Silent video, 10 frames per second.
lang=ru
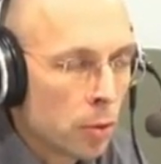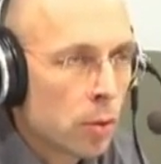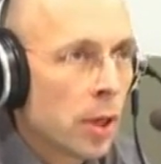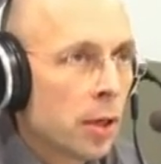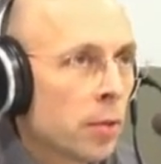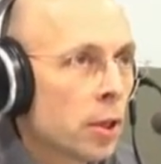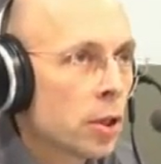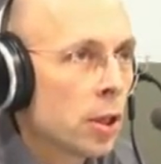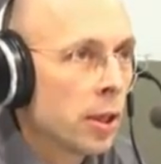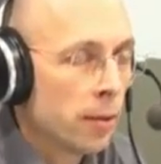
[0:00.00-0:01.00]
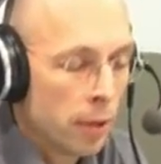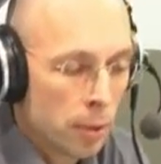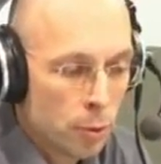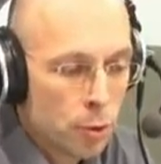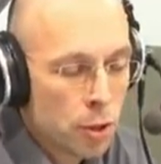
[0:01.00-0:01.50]
государева кошелька, в
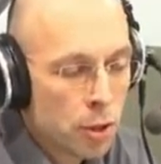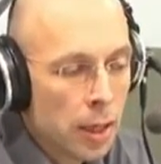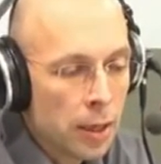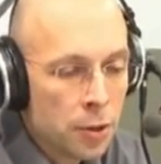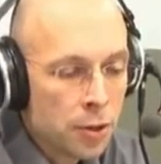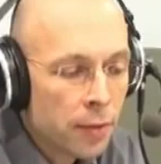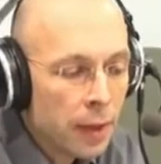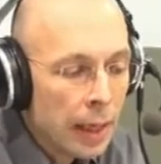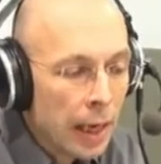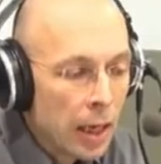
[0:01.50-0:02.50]
данном случае столичного,